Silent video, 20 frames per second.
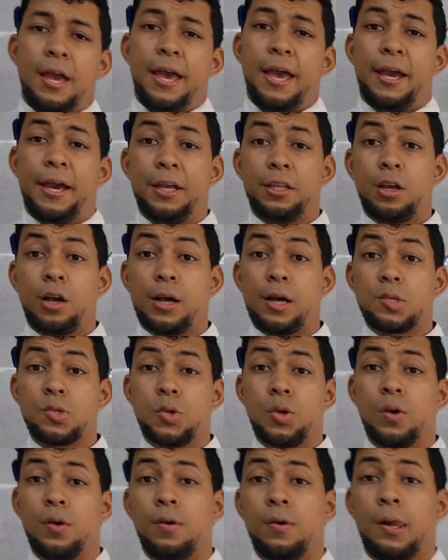En esta
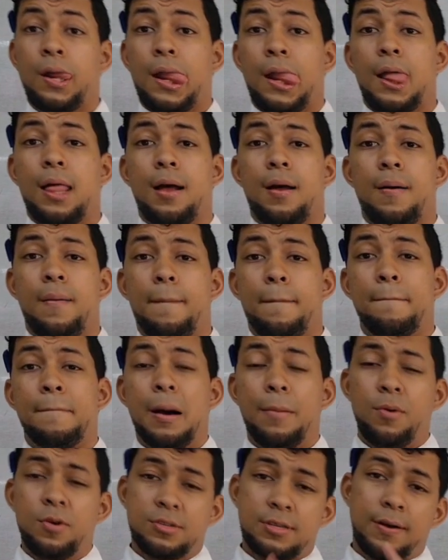ocasión
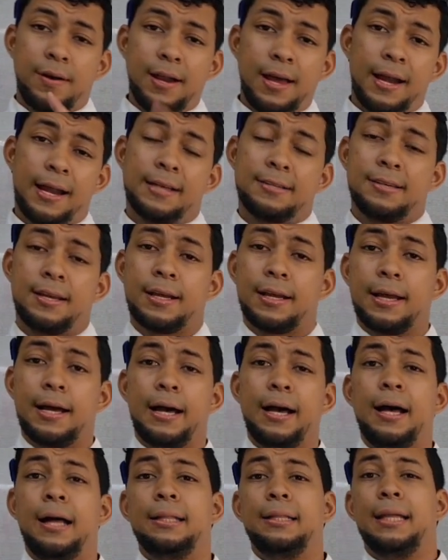vamos a hablar
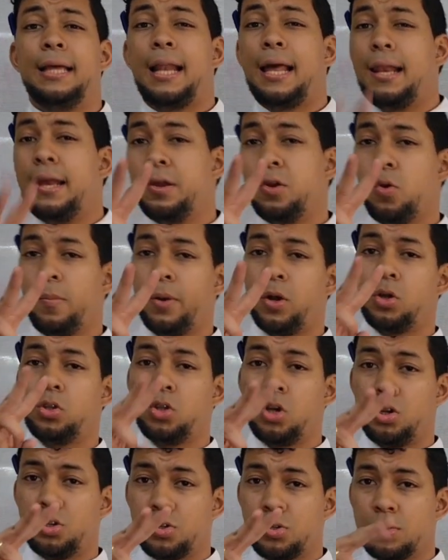acerca de la ley número
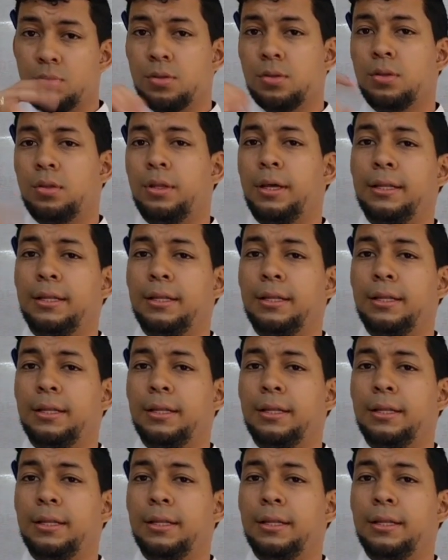2,